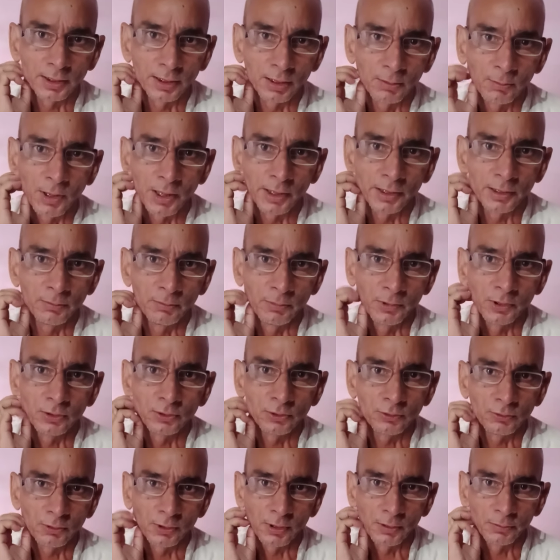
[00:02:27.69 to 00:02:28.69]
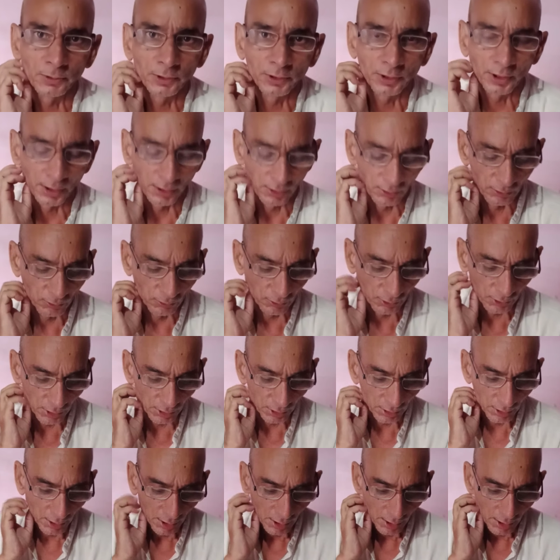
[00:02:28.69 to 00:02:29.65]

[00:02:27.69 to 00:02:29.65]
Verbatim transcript: कि हमारी मृत्यु कभी नहीं होगी